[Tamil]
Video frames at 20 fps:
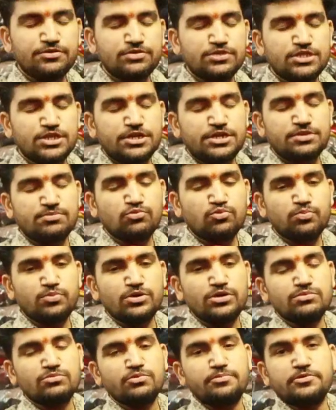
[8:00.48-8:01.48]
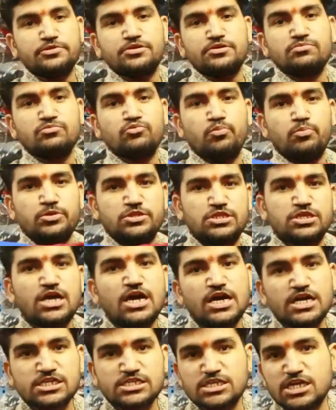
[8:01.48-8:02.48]
இருபத்தெட்டு முப்பது முப்பத்தேழு முப்பத்தி
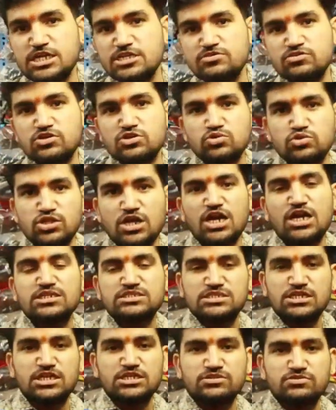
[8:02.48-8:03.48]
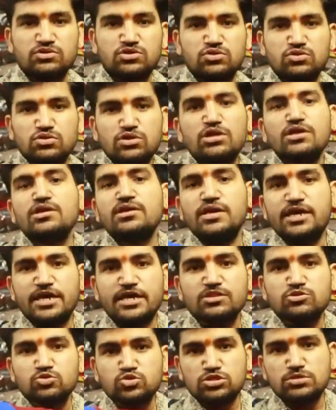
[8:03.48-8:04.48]
ஆறு சைஸ் வரும் நாலு சைஸ் வரும்
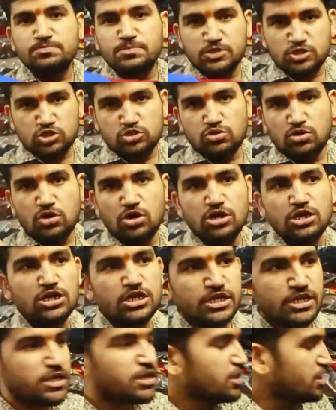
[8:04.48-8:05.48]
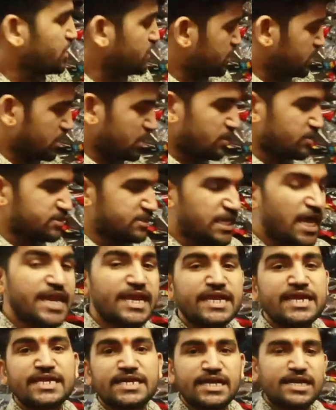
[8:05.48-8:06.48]
இரநூத்தி பத்து ரூபா ஒன்லி சரி இதில்
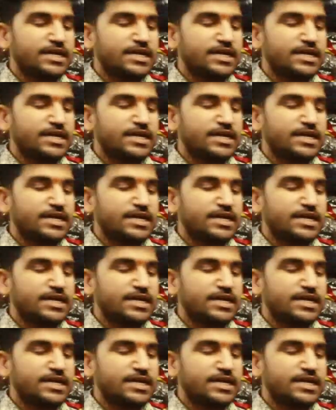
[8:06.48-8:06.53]
ஜர்க்கெட்